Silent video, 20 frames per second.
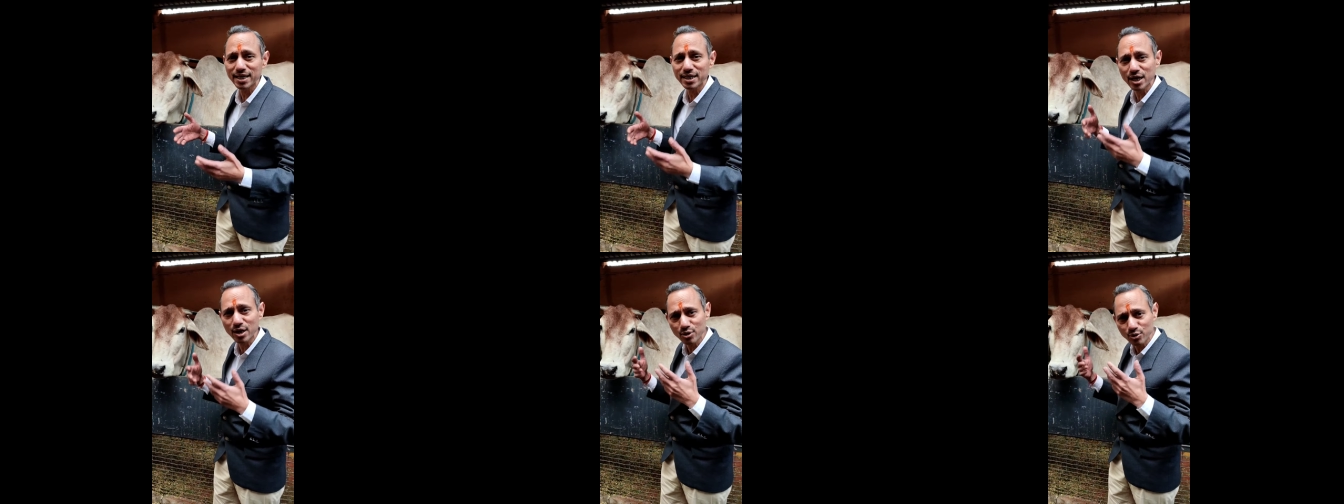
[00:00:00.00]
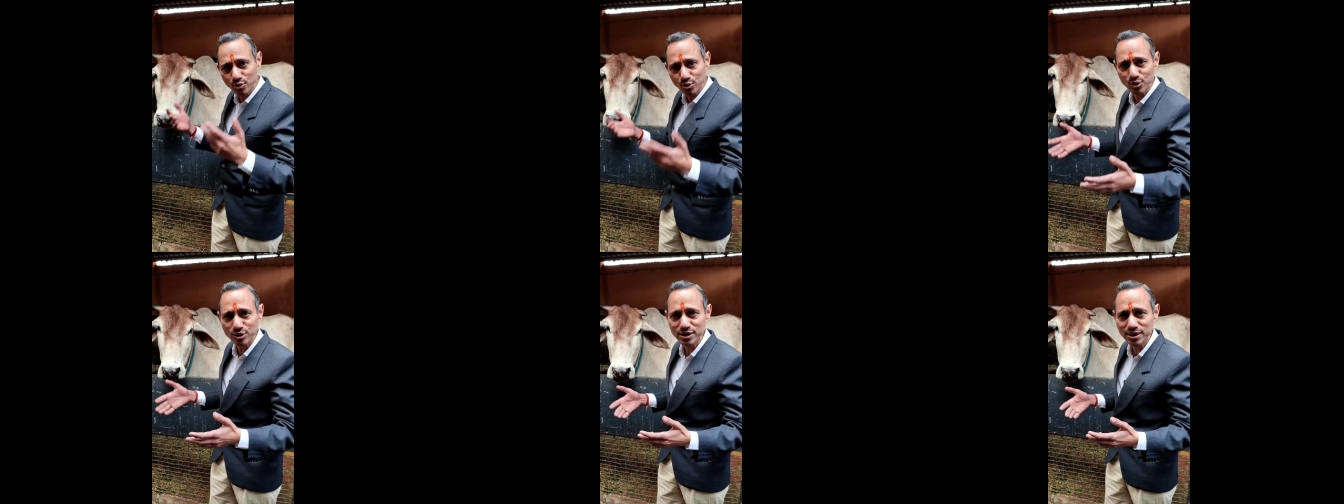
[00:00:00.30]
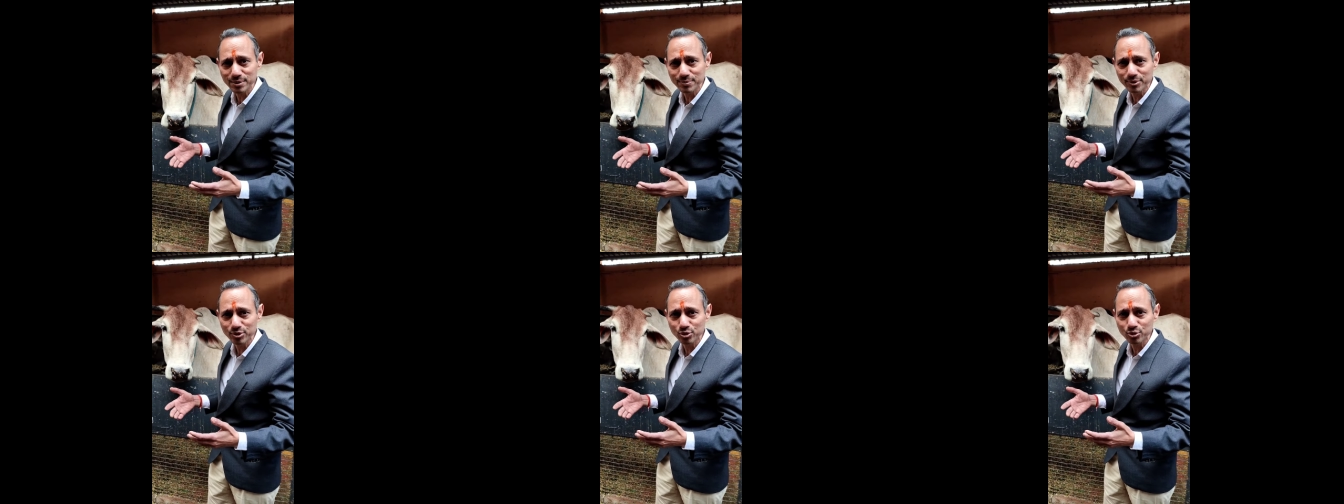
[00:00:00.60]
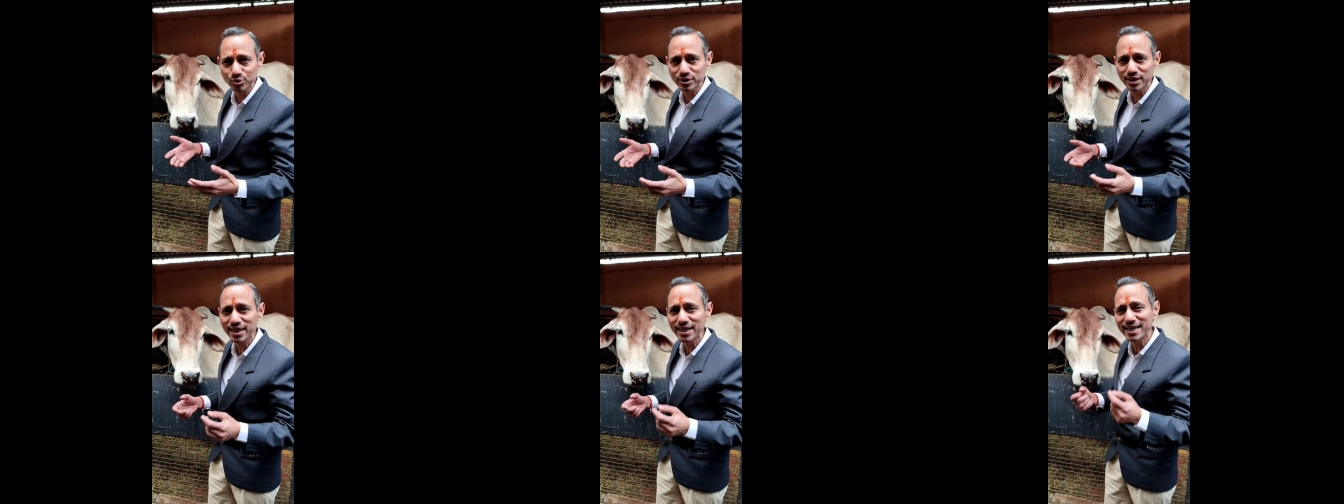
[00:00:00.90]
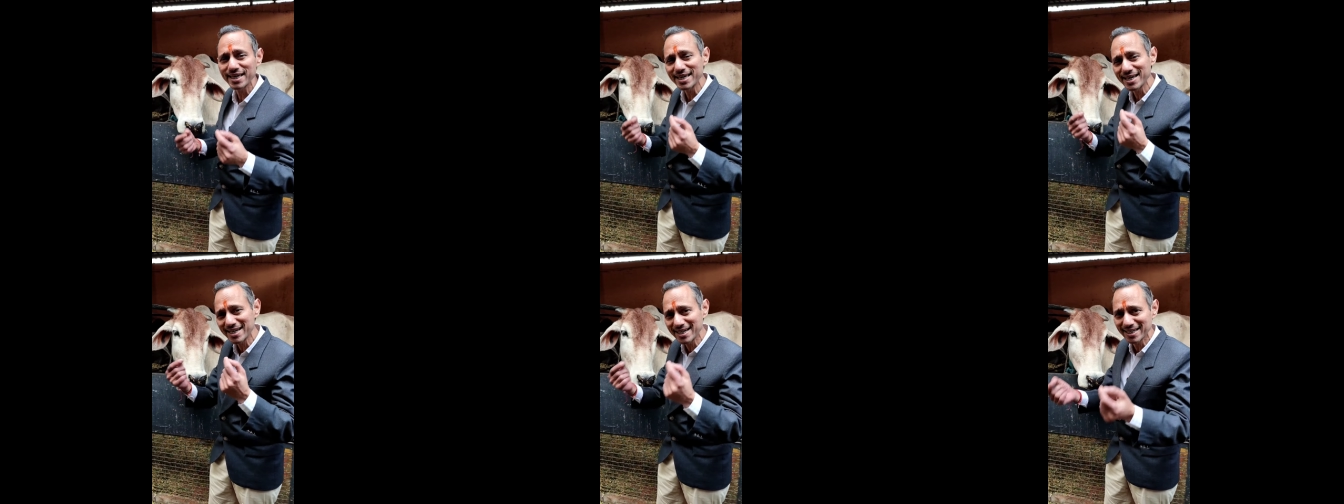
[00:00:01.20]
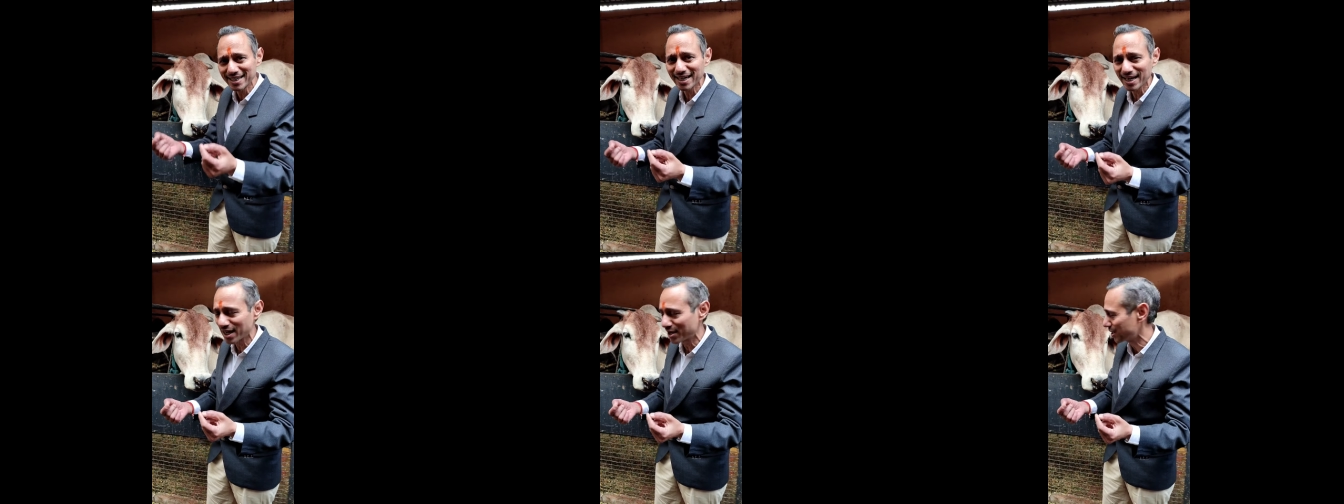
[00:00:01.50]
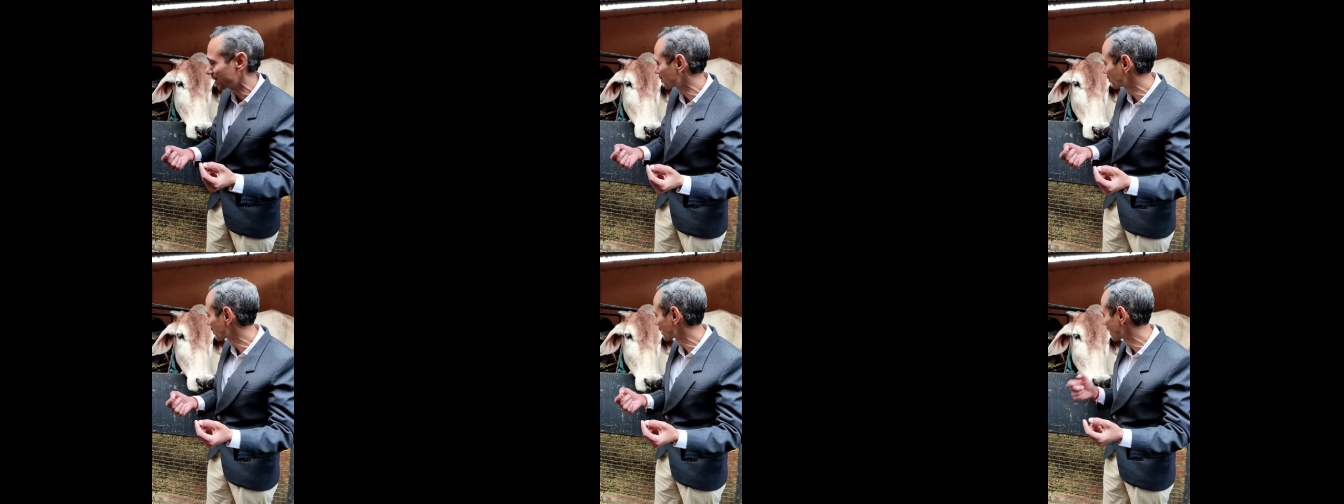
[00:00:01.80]
हज़ारों डॉलर्स कीमत होती है एक घंटा
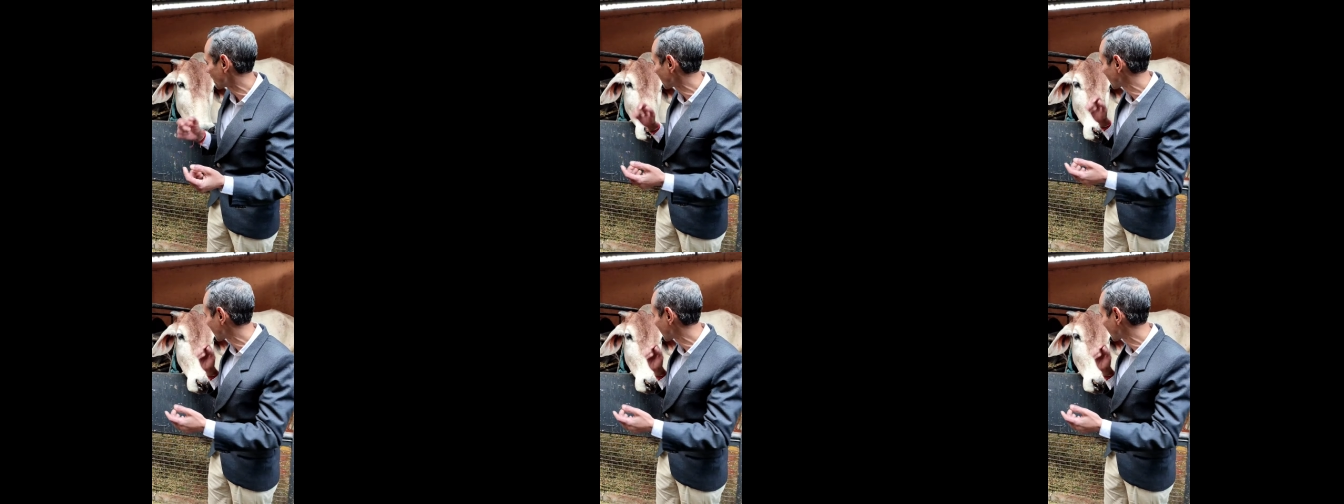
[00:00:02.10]
गाय को गले